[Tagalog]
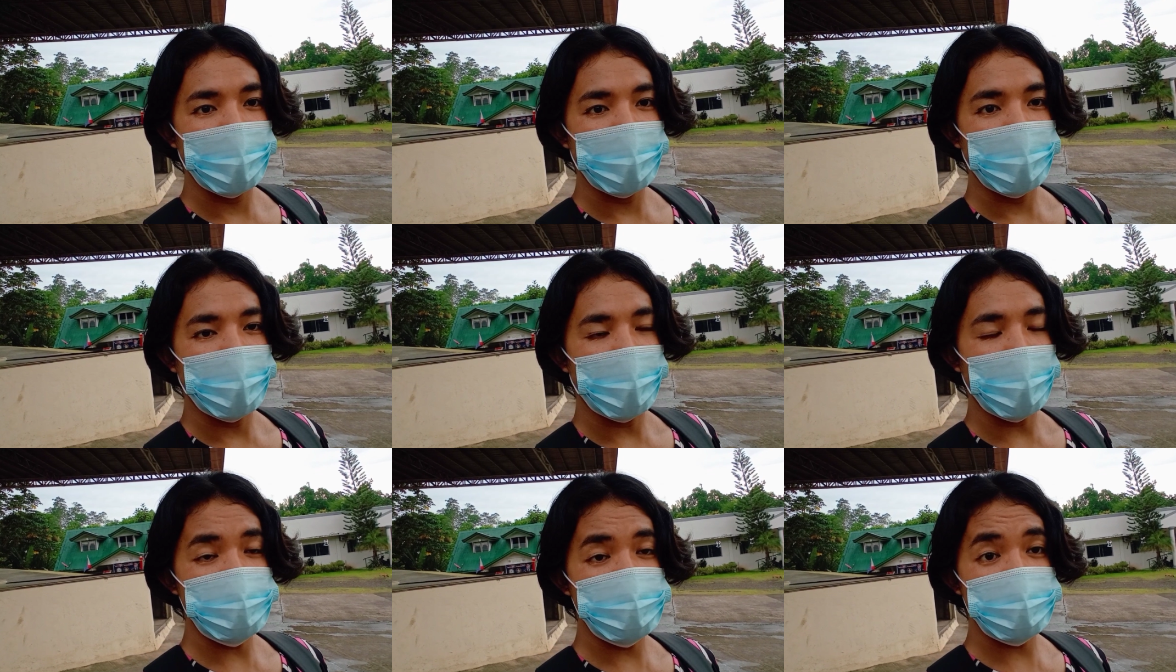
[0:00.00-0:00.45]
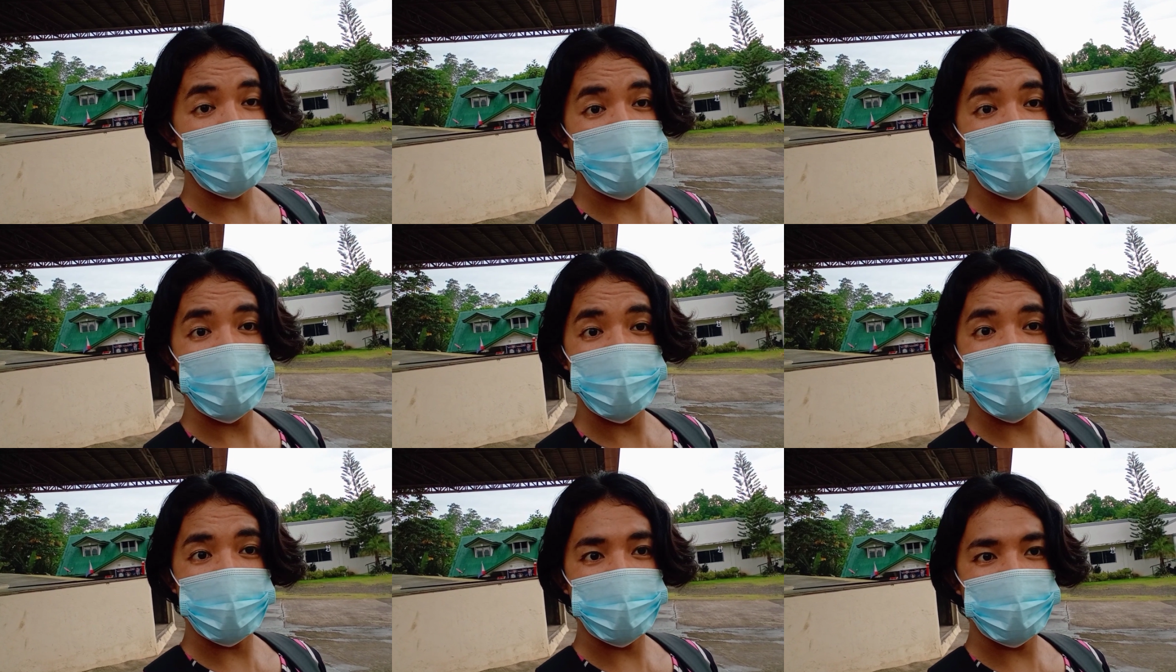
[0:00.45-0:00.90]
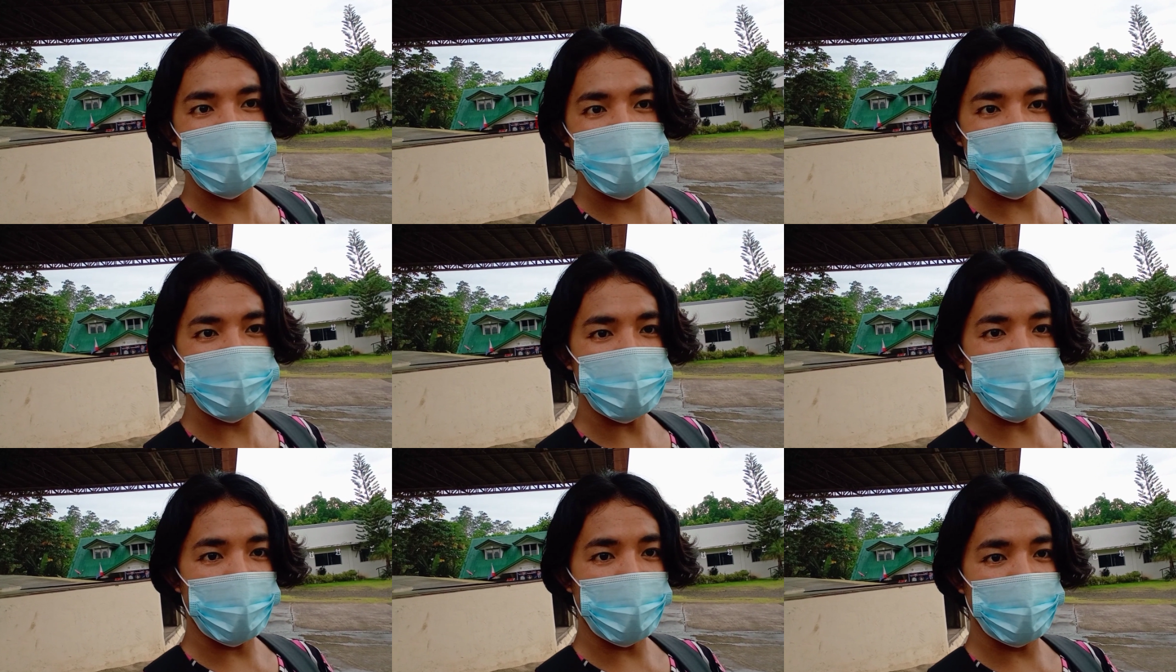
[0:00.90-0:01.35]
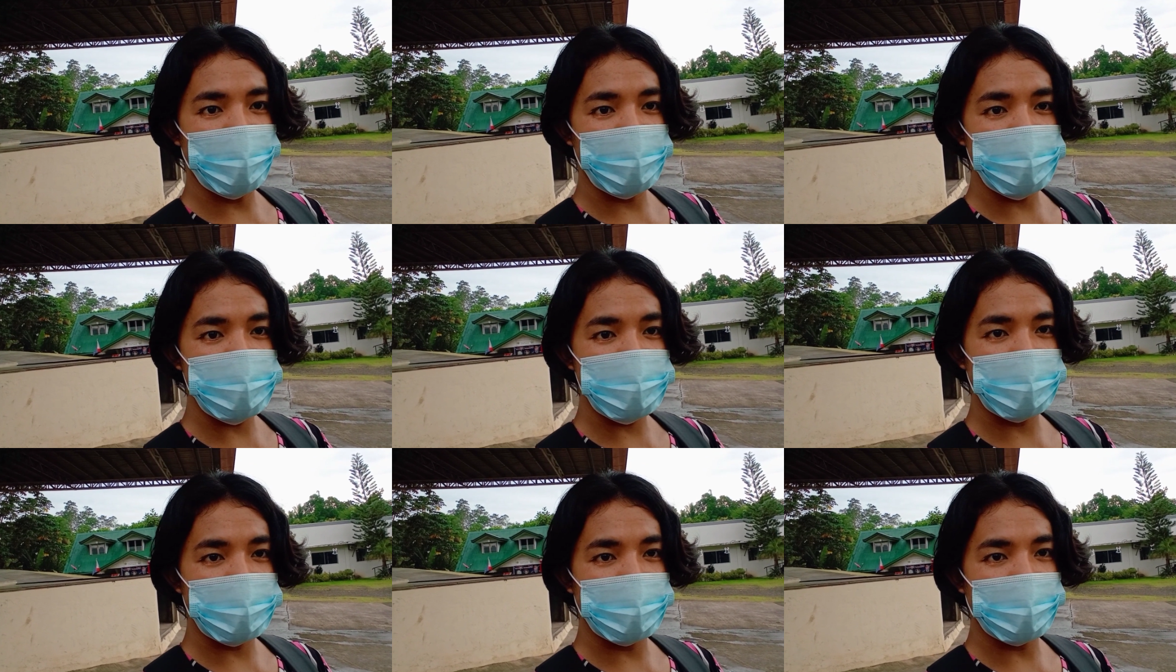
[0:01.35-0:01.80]
o ah, sa munisipyo, sa
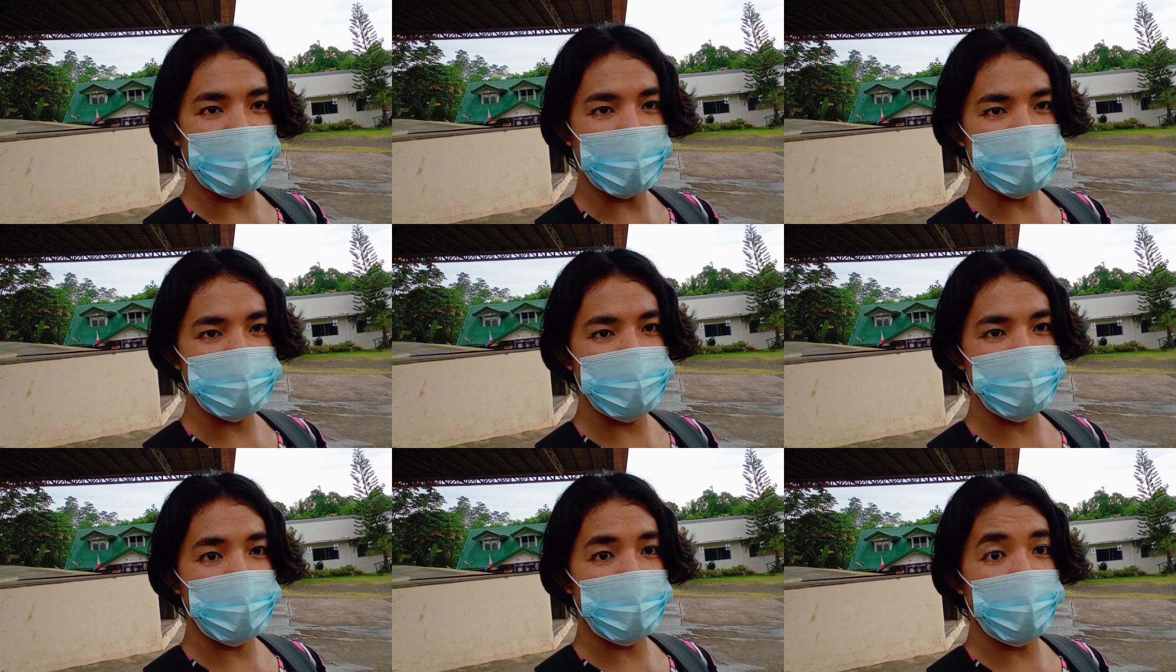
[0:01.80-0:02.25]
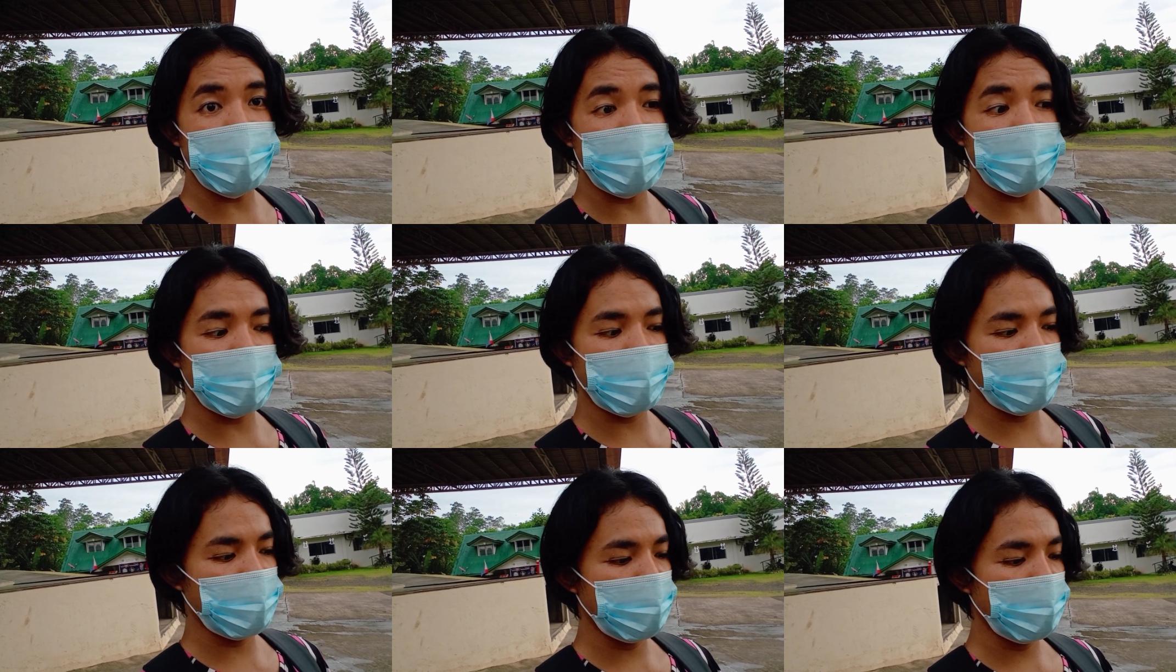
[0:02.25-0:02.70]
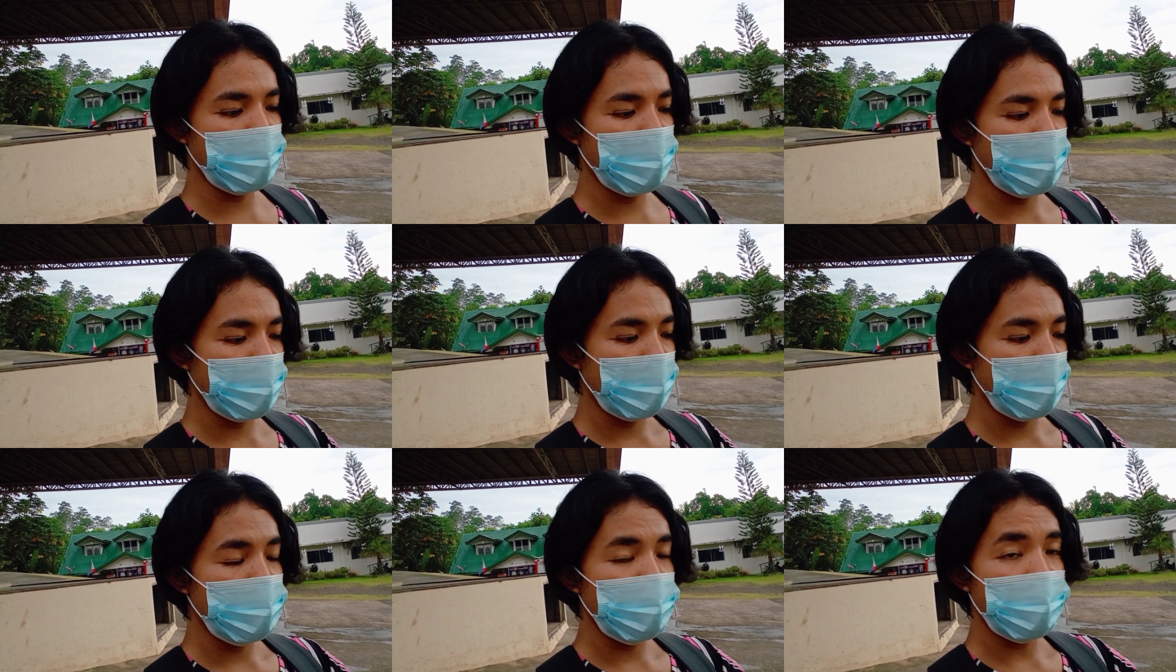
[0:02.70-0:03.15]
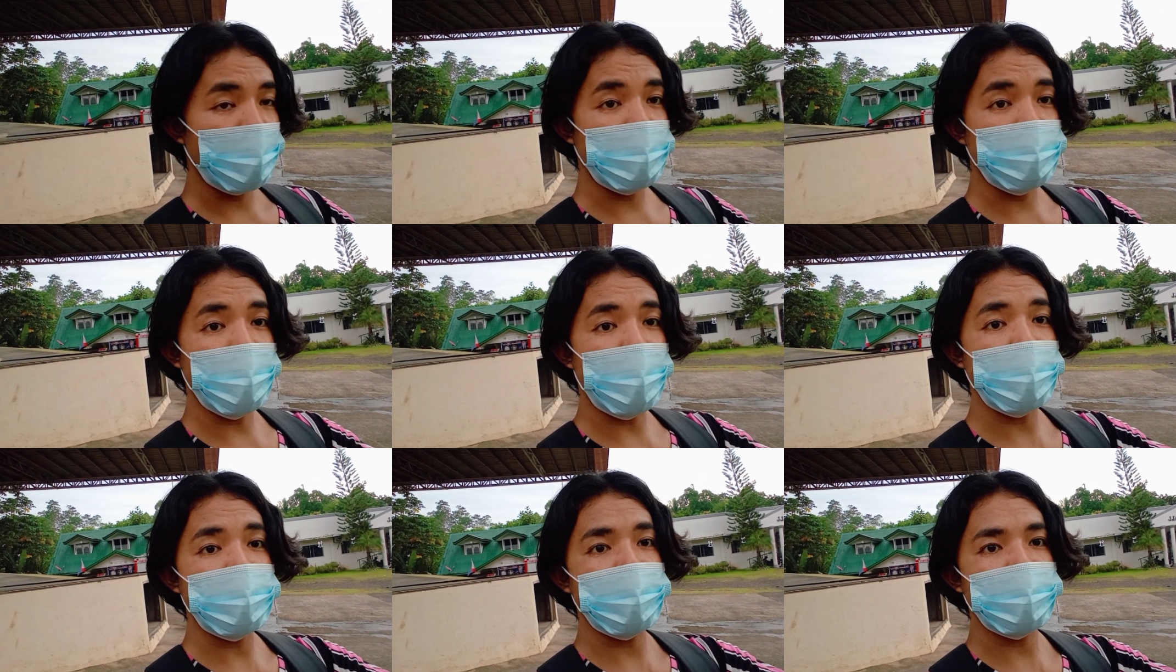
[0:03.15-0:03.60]
office nila kasi babaya,
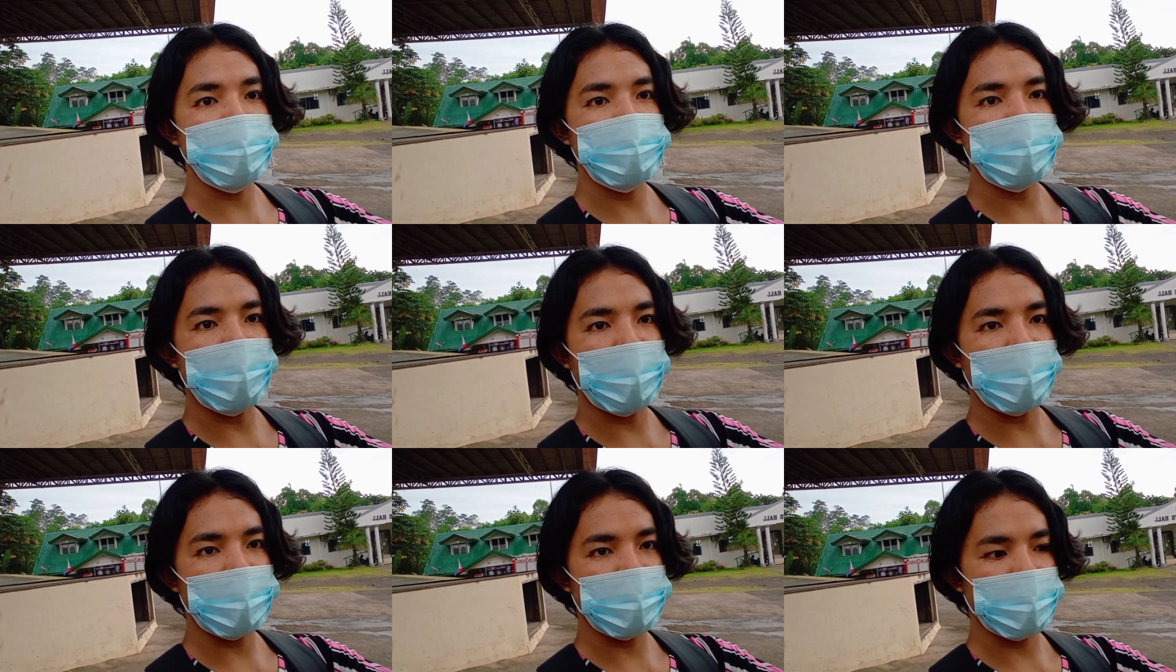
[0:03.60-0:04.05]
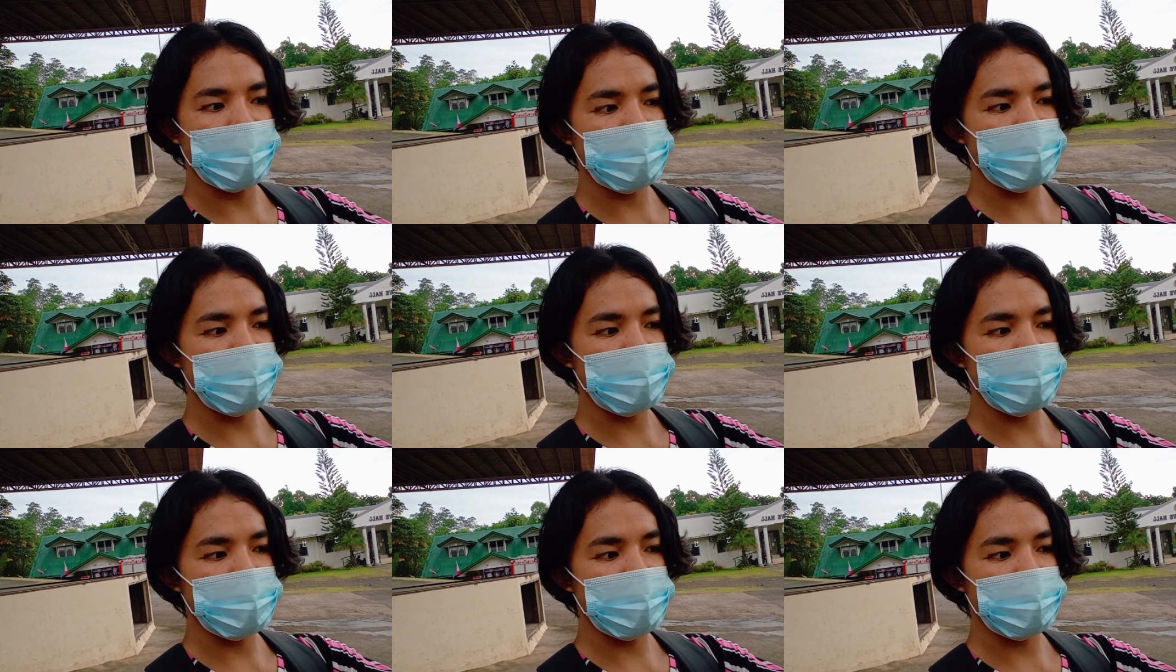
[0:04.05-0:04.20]
magbayad ba?